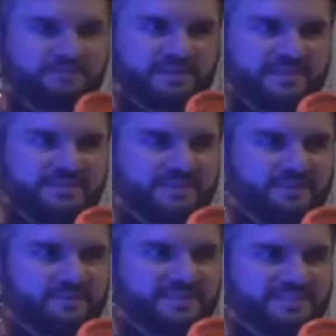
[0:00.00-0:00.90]
la magia de
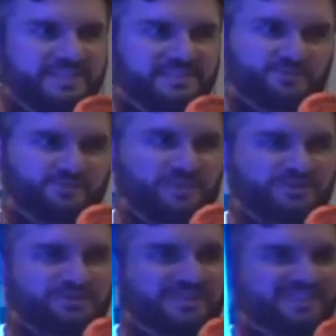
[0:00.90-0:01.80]
Star Wars a sus
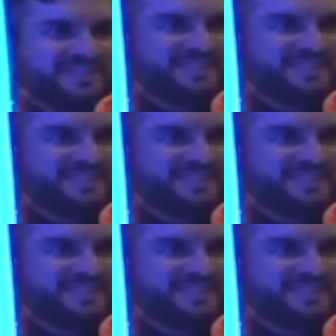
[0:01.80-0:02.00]
corazones.